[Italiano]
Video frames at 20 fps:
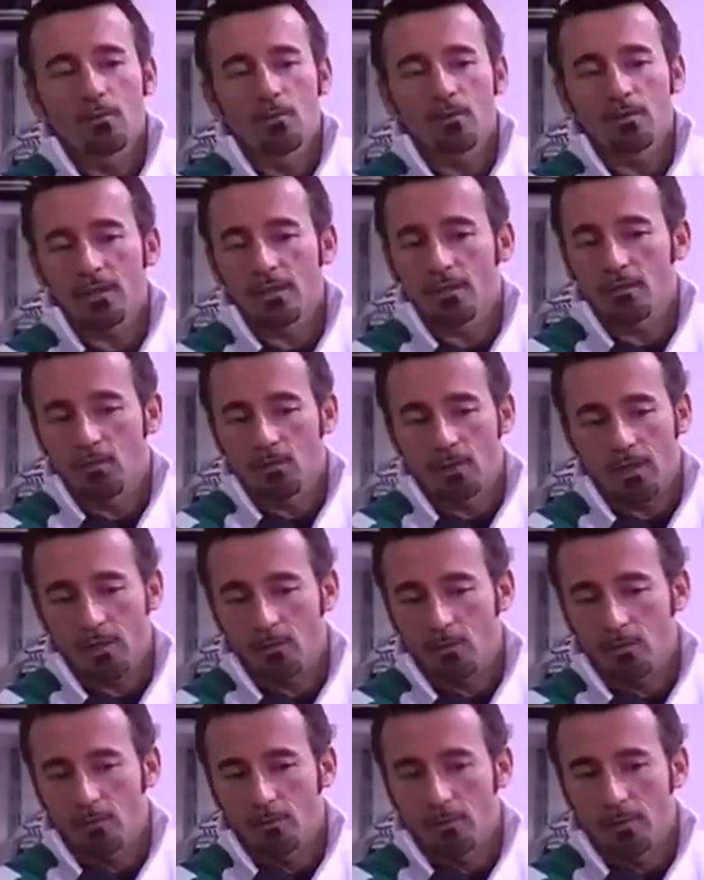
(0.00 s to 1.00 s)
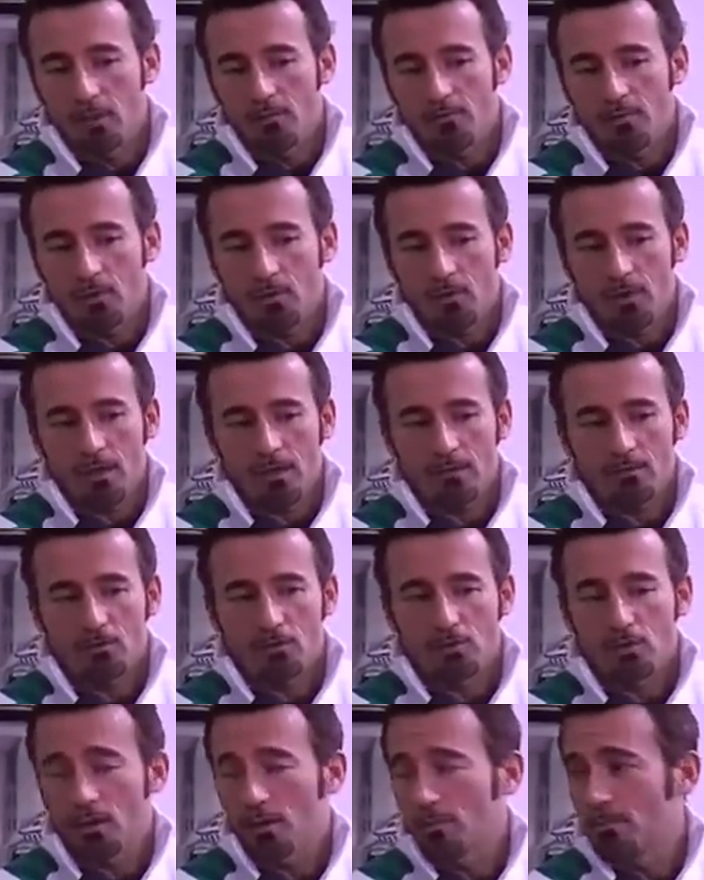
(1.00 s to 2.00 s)
Monte, ha detto guarda qui dobbiamo fare un
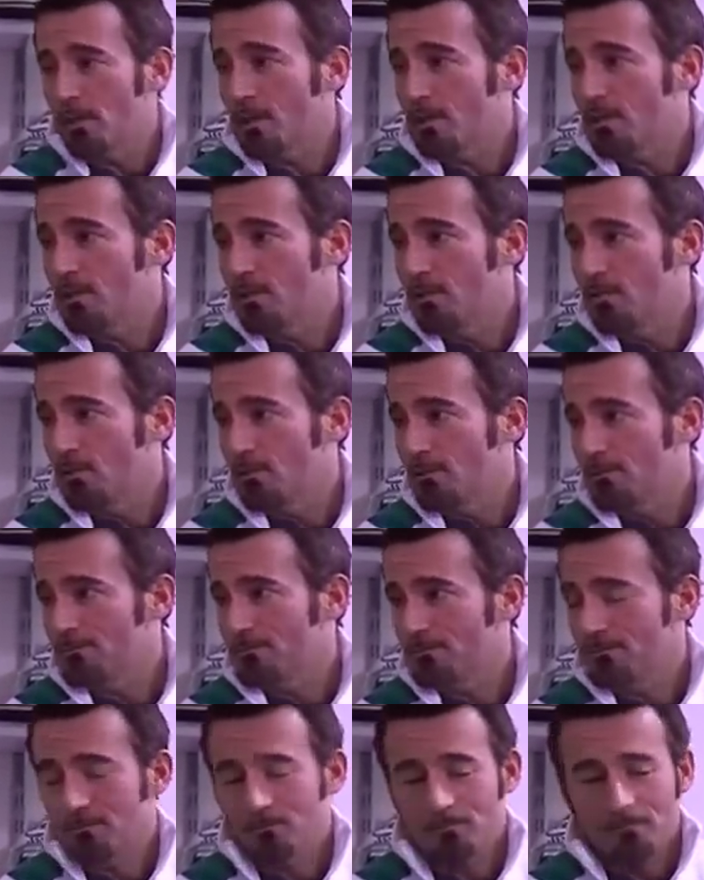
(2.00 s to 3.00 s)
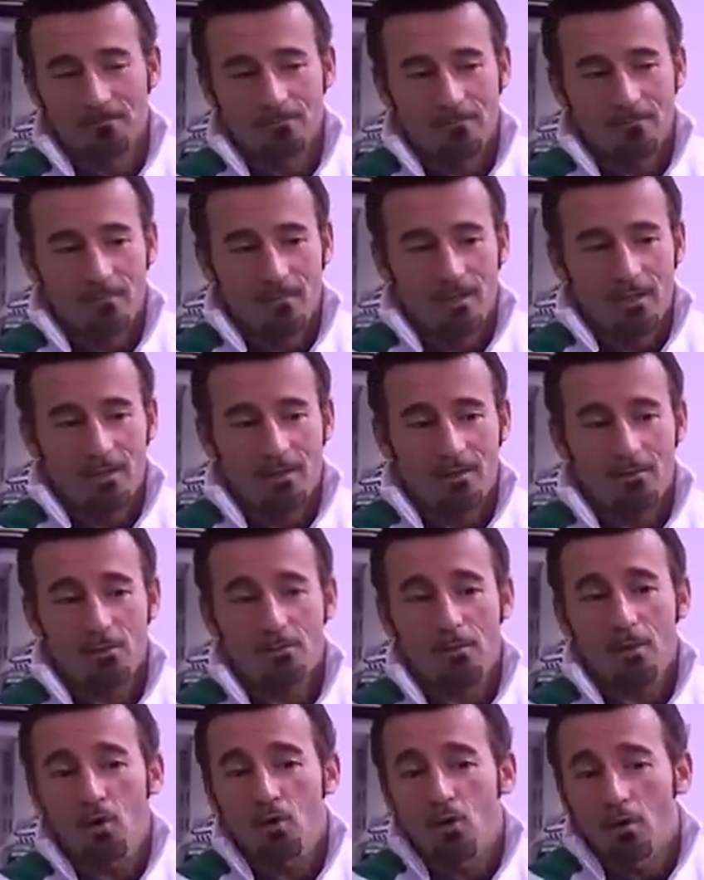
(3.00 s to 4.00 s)
casco celebrativo, ho
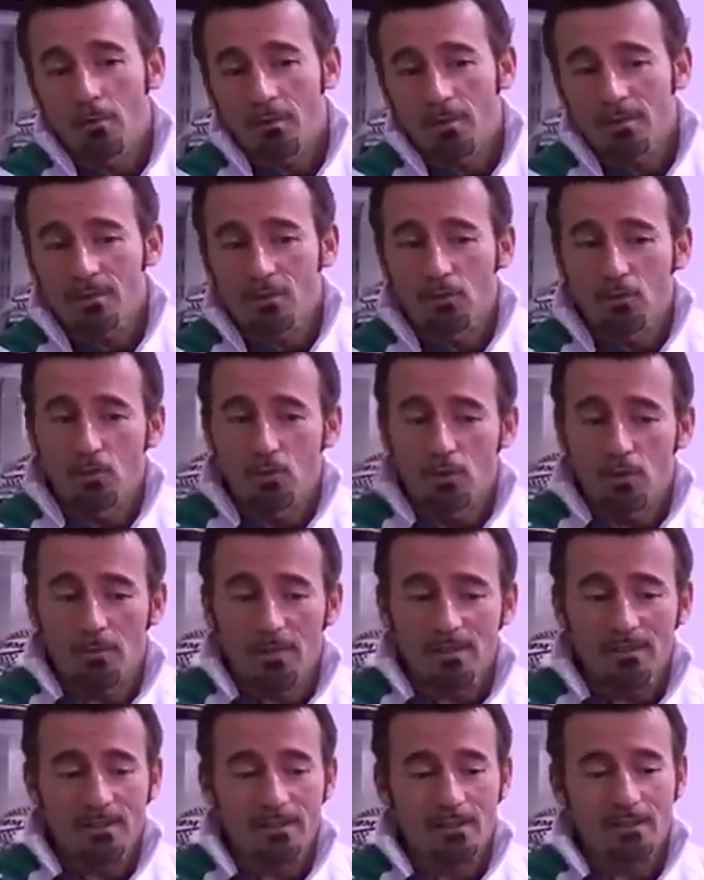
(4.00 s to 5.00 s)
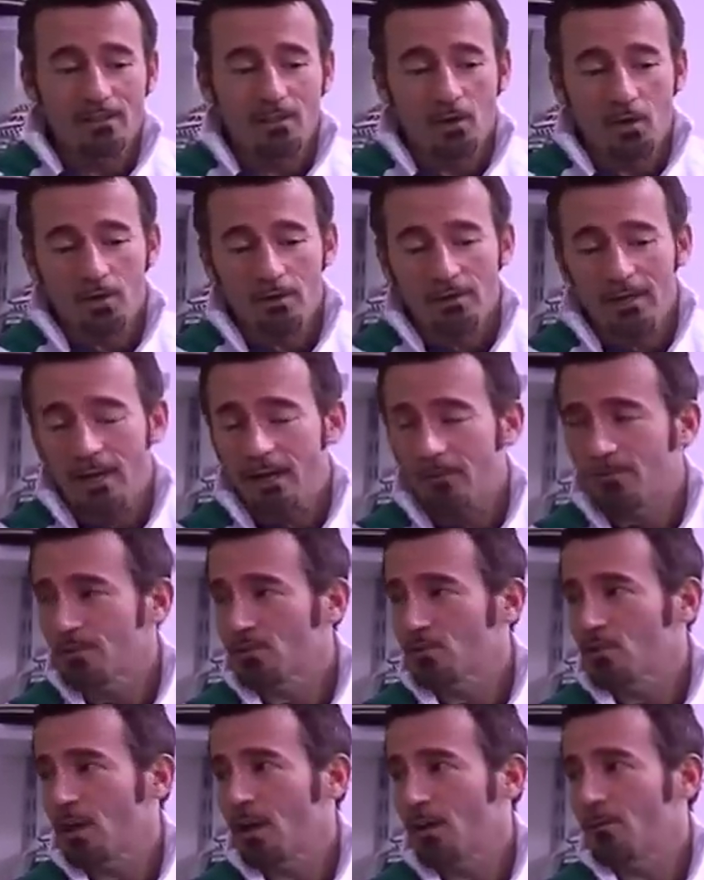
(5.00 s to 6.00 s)
detto ma come, sicuro, ma sì, no dai
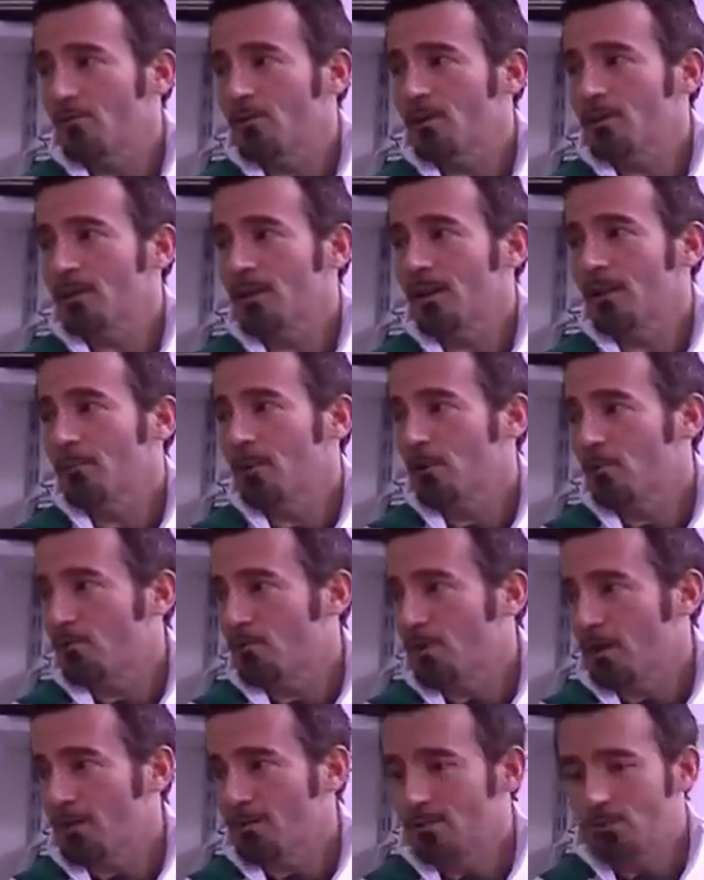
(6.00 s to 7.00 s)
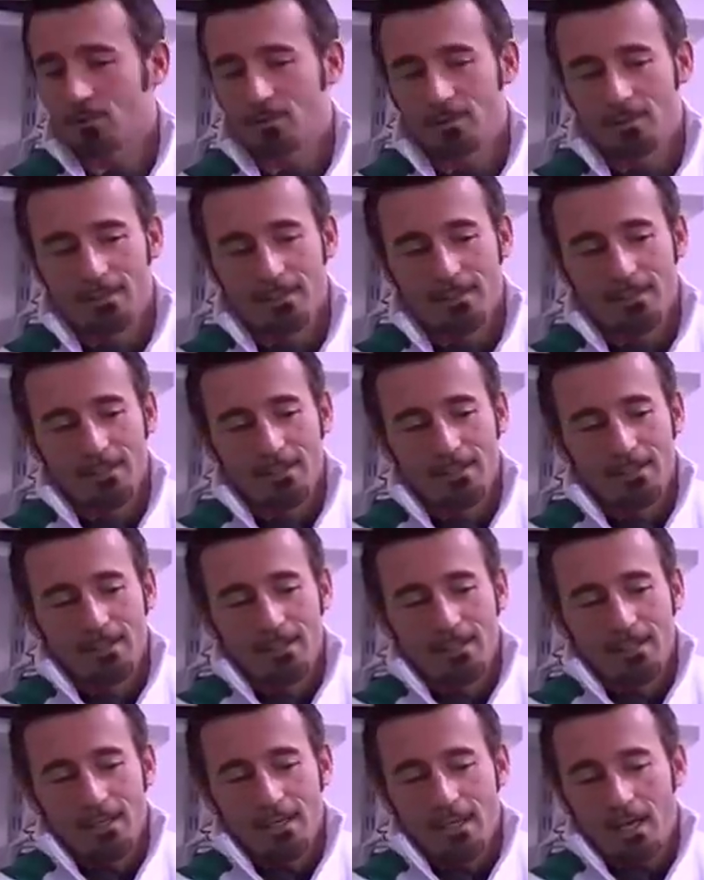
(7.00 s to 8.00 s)
facciamo, l'abbiamo fatto.
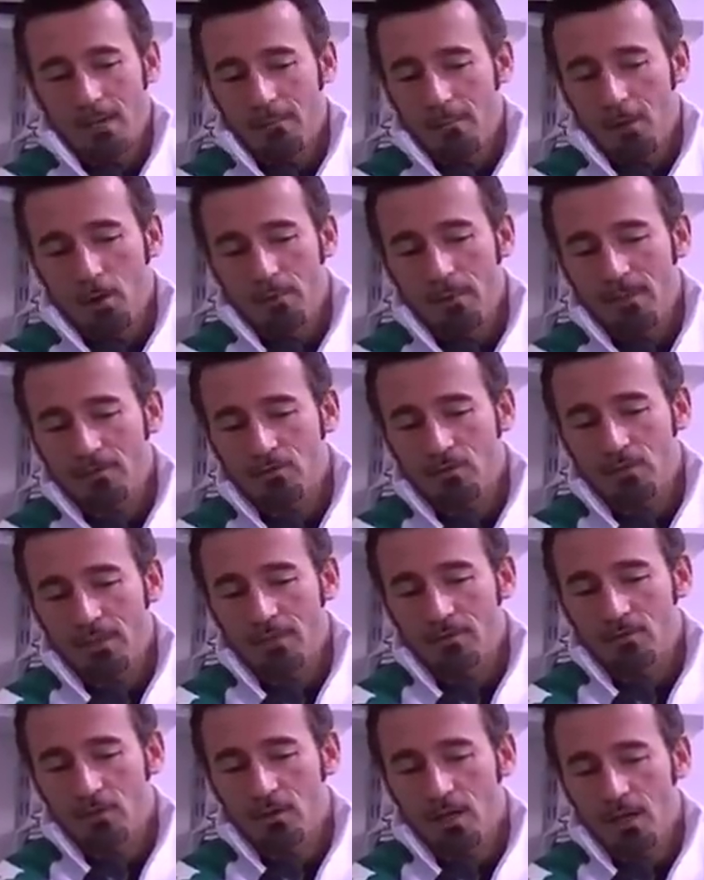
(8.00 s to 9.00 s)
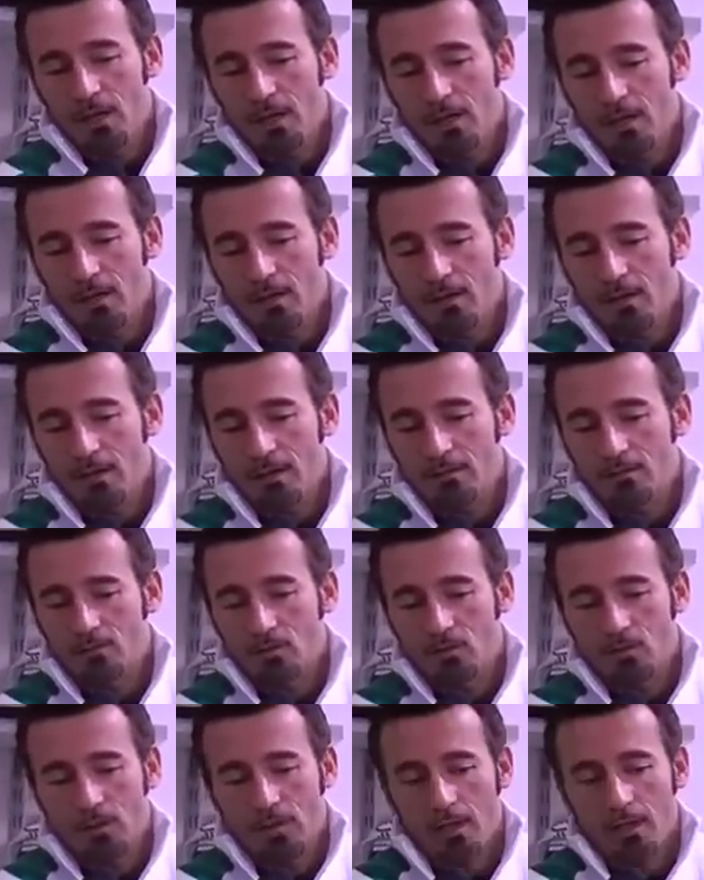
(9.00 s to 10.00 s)
Abbiamo messo dentro la, la
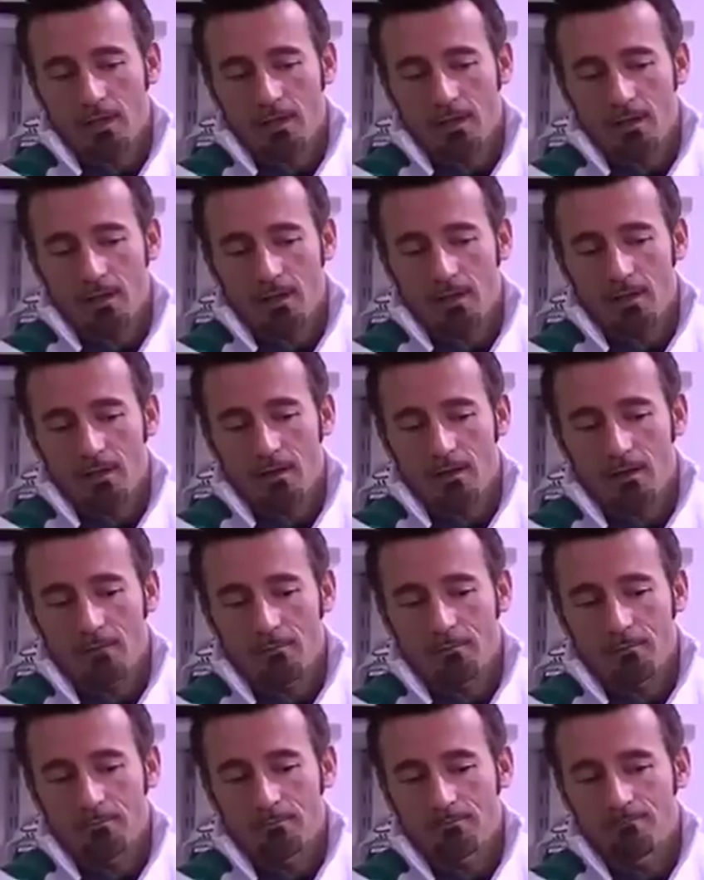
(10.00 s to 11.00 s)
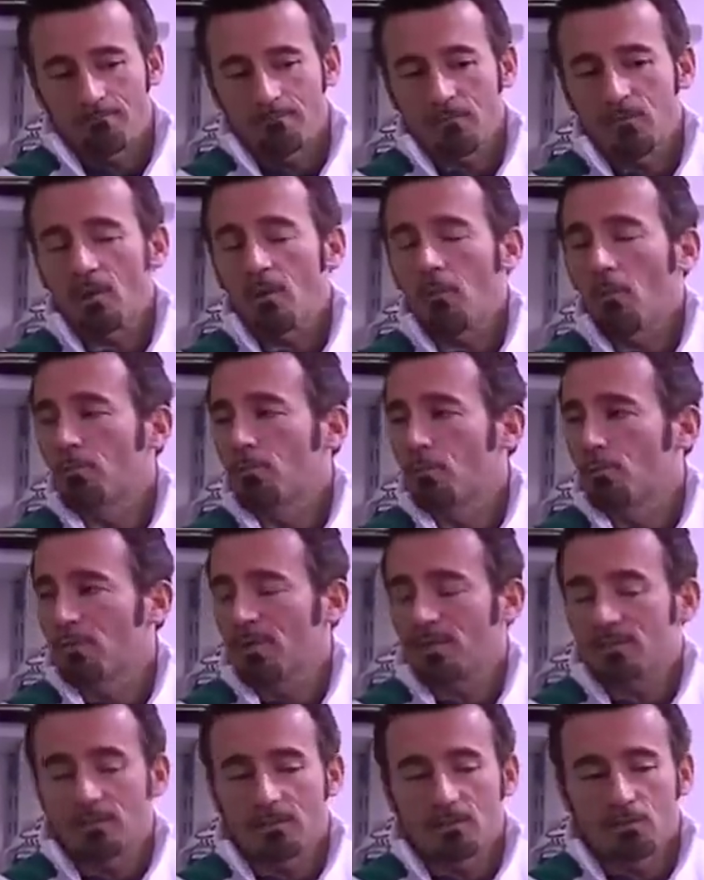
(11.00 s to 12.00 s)
storia diciamo, più
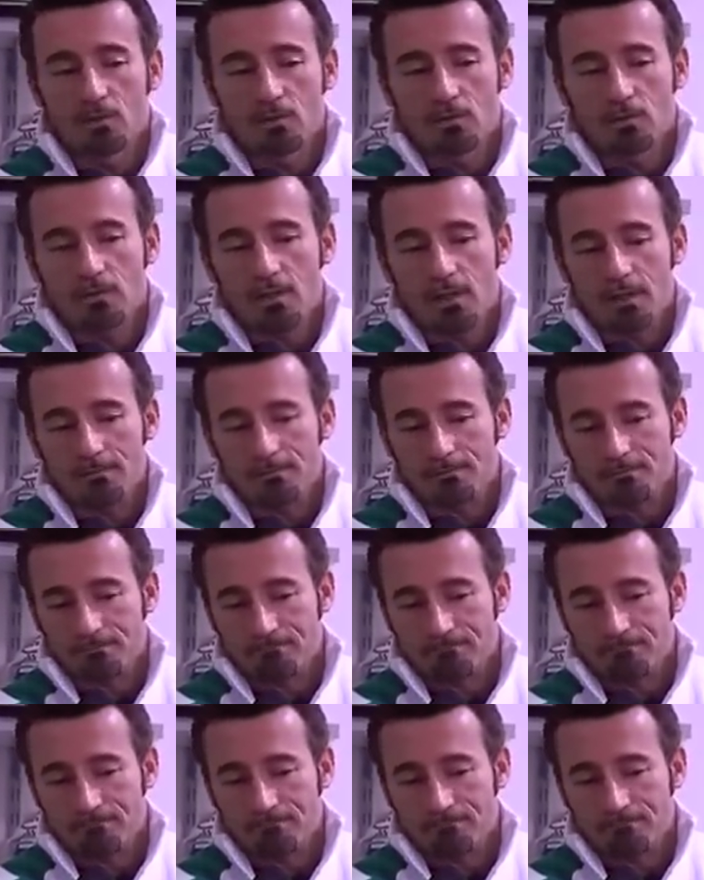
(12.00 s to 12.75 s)
prestigiosa